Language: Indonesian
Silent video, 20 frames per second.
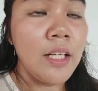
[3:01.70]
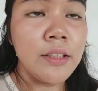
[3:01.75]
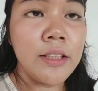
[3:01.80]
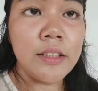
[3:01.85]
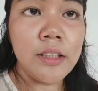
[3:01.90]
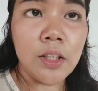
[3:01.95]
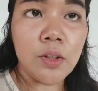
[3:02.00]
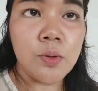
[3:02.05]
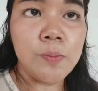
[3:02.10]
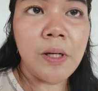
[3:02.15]

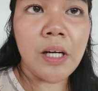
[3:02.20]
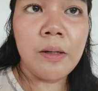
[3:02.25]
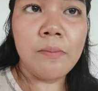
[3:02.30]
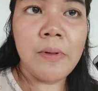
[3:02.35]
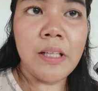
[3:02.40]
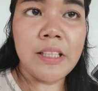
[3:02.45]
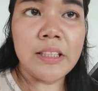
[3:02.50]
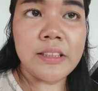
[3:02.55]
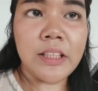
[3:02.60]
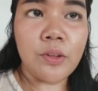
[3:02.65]
jadi aku
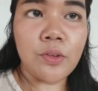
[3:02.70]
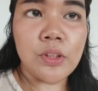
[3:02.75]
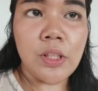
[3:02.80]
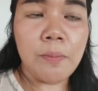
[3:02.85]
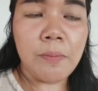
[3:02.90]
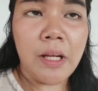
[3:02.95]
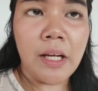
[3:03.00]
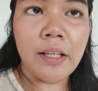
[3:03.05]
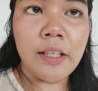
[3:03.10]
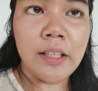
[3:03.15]
bakal balik satu
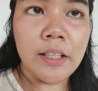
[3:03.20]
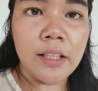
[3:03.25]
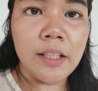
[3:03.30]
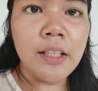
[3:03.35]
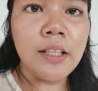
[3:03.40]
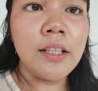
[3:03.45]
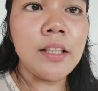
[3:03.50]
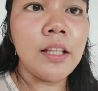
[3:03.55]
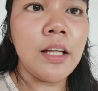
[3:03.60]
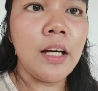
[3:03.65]
jam
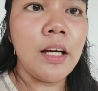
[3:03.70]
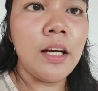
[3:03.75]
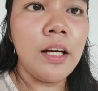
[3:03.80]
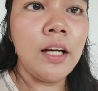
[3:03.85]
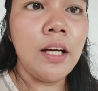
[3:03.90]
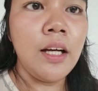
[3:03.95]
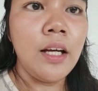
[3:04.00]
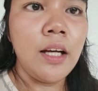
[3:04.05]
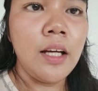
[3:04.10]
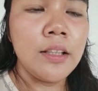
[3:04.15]
lagi
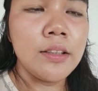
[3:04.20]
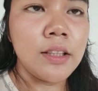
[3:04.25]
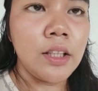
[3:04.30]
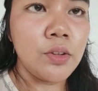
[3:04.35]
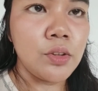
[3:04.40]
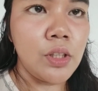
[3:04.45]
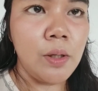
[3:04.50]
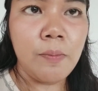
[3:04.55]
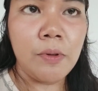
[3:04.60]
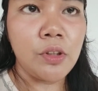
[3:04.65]

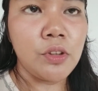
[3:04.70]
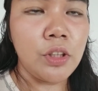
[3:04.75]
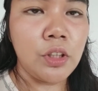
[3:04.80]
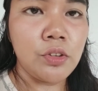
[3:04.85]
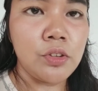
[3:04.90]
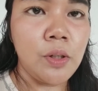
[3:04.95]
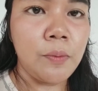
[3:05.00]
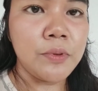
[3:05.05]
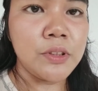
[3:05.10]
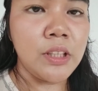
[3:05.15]
satu jam atau
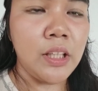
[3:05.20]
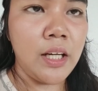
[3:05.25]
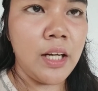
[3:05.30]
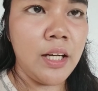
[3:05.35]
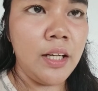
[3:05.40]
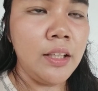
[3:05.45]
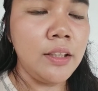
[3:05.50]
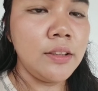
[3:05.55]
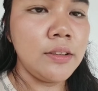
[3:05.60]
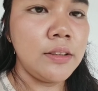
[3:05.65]
satu jam
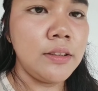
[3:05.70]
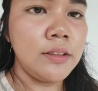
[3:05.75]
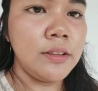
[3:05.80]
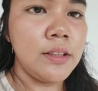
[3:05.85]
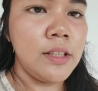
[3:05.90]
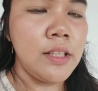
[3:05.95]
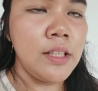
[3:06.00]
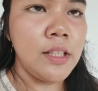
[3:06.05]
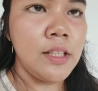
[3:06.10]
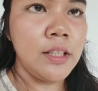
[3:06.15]
setengah
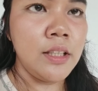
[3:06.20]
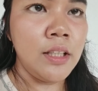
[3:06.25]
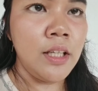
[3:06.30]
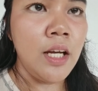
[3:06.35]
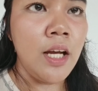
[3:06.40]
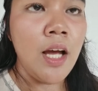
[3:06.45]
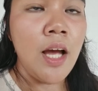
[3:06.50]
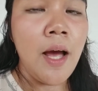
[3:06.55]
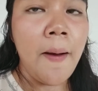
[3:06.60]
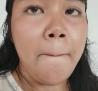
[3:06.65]

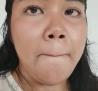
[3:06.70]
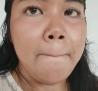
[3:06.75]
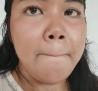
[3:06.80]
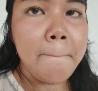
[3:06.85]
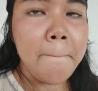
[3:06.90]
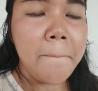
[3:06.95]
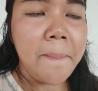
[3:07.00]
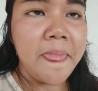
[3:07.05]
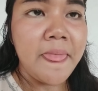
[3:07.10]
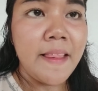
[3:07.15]
di
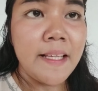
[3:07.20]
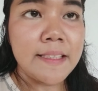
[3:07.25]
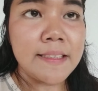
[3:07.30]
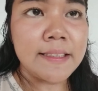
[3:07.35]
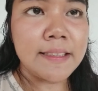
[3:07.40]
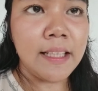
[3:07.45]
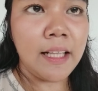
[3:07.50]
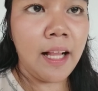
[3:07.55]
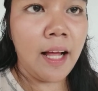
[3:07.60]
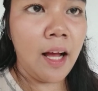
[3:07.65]

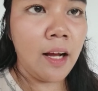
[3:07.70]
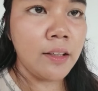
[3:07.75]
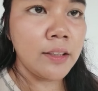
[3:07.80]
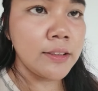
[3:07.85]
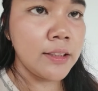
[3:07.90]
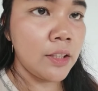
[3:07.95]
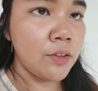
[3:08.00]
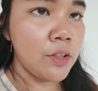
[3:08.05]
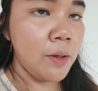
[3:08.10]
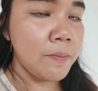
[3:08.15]
setelah
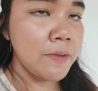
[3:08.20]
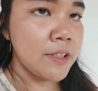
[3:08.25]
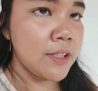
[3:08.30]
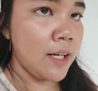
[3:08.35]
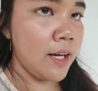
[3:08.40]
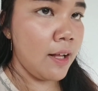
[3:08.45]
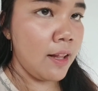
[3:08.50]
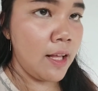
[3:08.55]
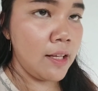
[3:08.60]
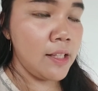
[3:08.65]
satu jam
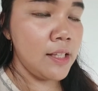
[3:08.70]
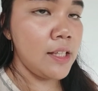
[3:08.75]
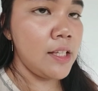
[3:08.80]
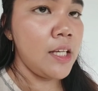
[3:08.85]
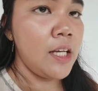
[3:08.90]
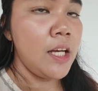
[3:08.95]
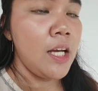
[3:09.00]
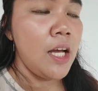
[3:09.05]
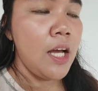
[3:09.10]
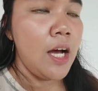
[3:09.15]
setengah
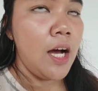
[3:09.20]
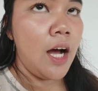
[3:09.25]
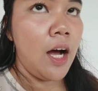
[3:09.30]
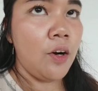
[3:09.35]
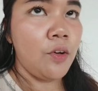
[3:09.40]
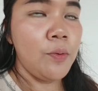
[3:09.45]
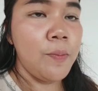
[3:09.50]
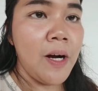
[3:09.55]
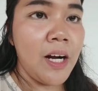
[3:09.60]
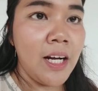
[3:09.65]
lagi
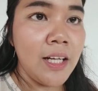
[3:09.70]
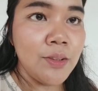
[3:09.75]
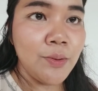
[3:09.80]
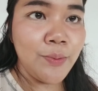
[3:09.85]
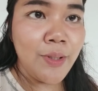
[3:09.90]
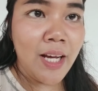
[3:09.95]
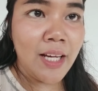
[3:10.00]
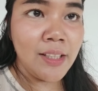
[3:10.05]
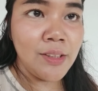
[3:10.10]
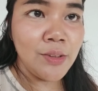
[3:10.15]
aku
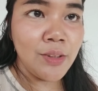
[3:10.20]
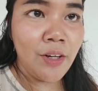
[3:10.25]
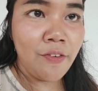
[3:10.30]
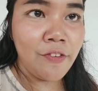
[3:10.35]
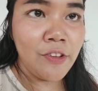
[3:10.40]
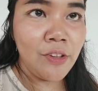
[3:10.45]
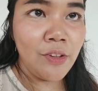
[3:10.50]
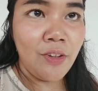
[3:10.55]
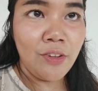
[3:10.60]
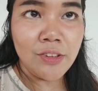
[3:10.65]
bakal udahin
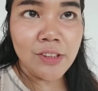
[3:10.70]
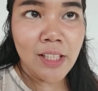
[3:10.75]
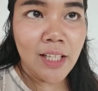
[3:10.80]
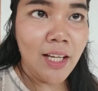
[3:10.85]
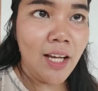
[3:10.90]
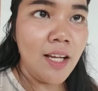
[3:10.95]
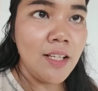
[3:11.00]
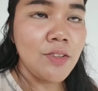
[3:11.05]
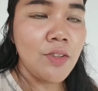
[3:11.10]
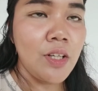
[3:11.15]
juga
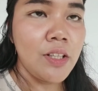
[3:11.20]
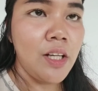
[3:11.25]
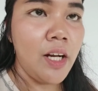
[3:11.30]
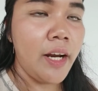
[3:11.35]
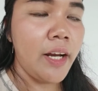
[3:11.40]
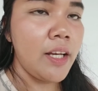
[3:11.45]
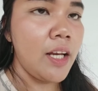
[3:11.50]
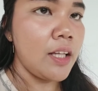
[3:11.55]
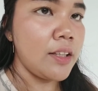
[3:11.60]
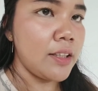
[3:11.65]
videonya soalnya
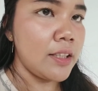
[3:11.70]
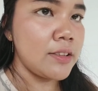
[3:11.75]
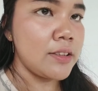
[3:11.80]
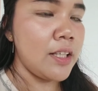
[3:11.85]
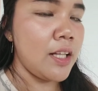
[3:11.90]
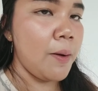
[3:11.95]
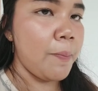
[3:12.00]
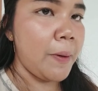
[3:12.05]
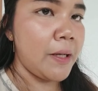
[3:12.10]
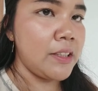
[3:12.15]
kayaknya
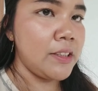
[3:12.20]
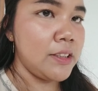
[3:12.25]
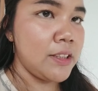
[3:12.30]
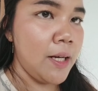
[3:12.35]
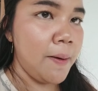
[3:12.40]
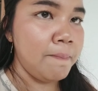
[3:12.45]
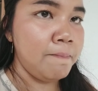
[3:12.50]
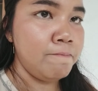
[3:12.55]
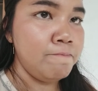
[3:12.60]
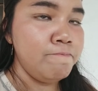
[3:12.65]
atasnya 8
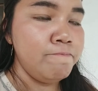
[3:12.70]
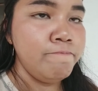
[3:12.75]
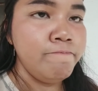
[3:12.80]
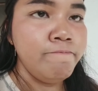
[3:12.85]
jam